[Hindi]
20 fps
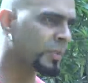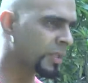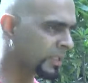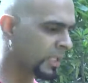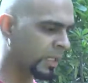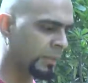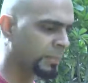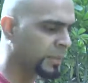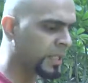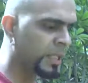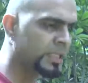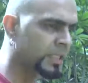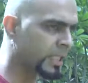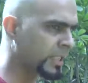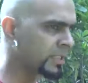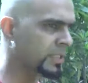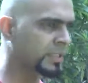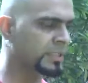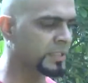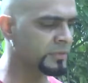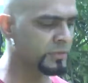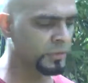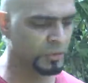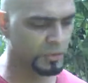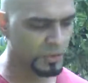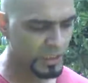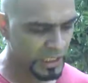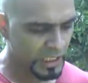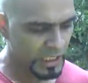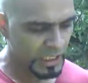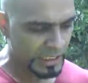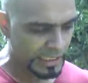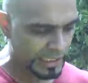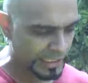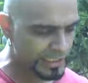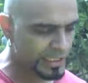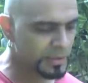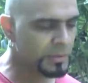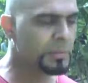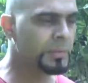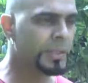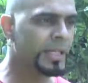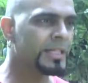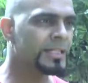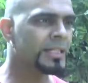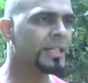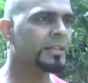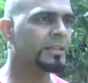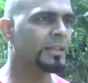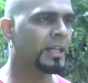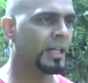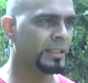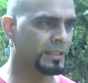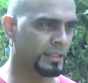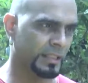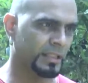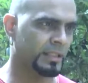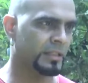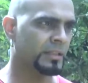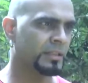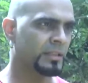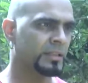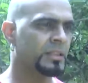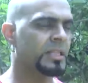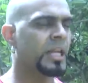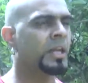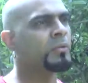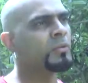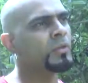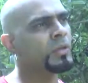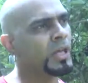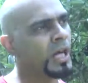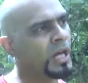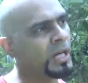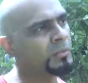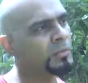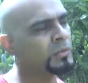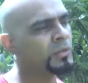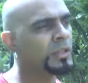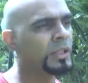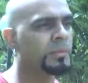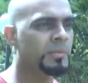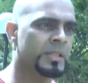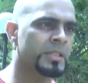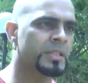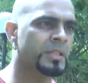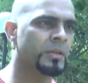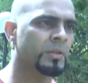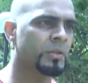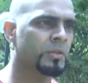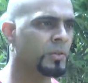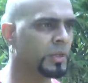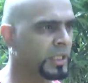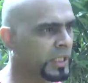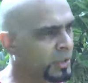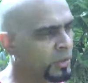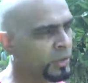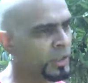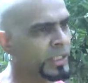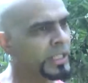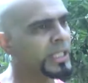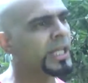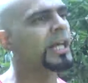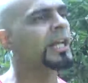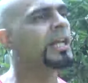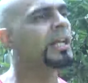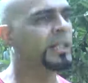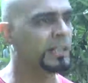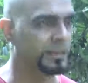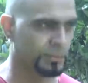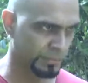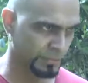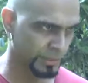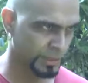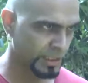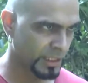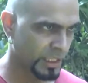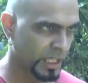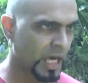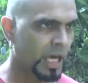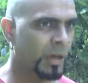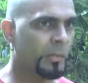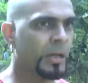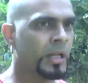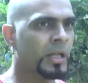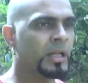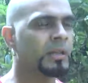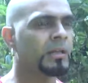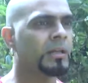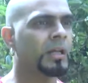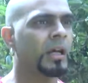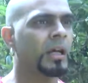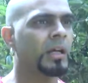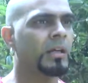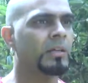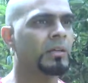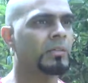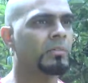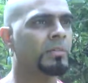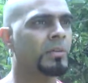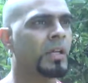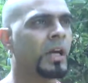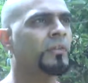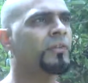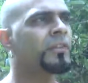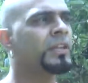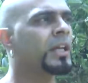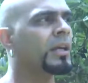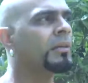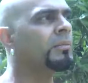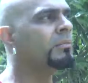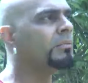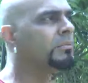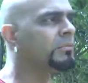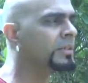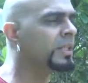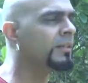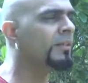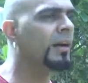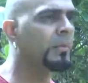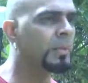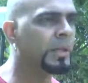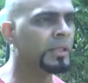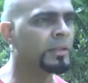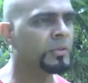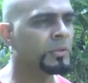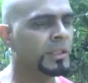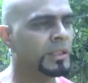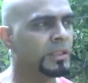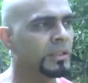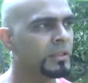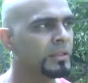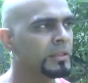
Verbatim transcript: मैं अपना जगह सक्सेसफुल हूँ लेकिन जब हम एक साथ आते हैं चाहे वो काम हो या मस्ती हो वो एक और एक ग्यारह हैं हम हमारा काफ़ी कम जवाब है क्योंकि